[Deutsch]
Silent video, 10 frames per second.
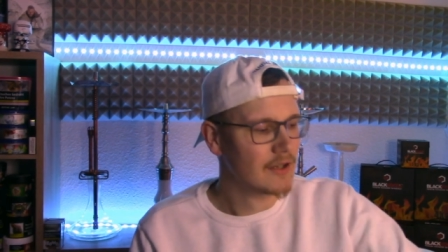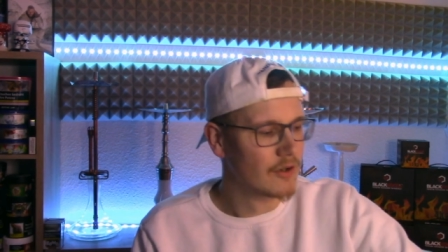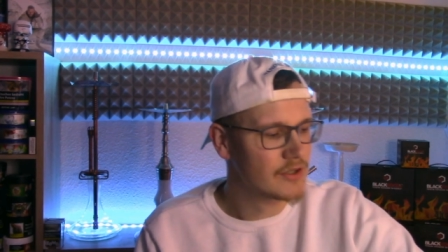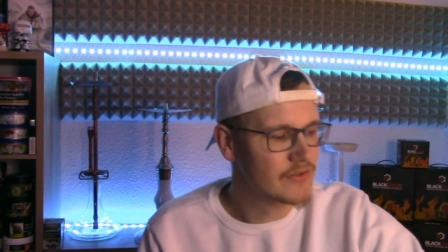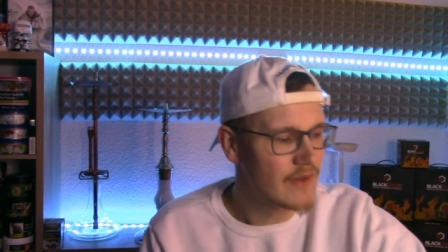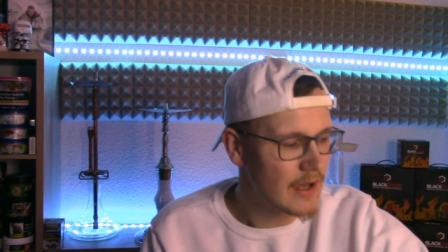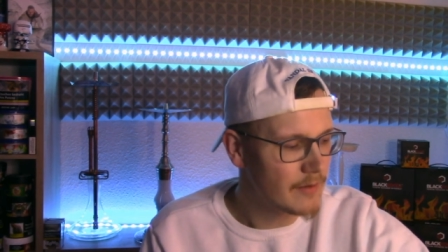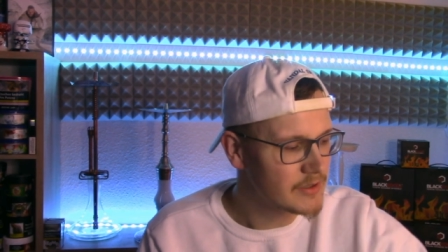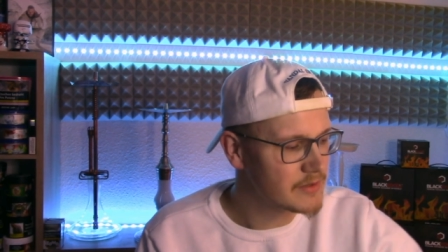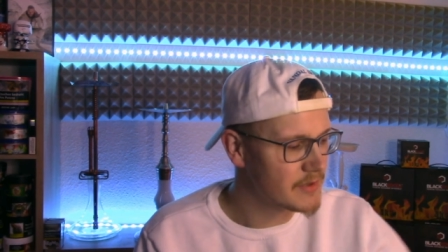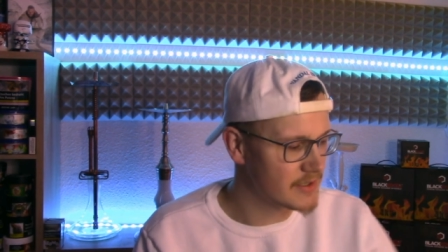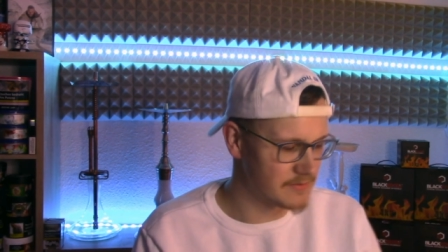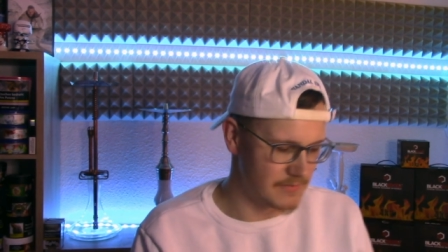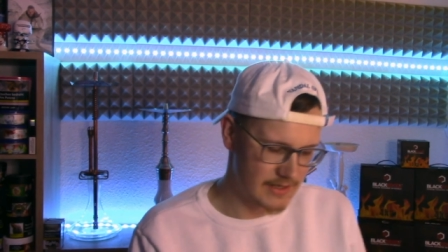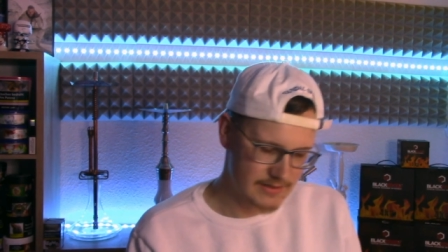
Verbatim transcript: Und zwar habe ich mir jetzt mal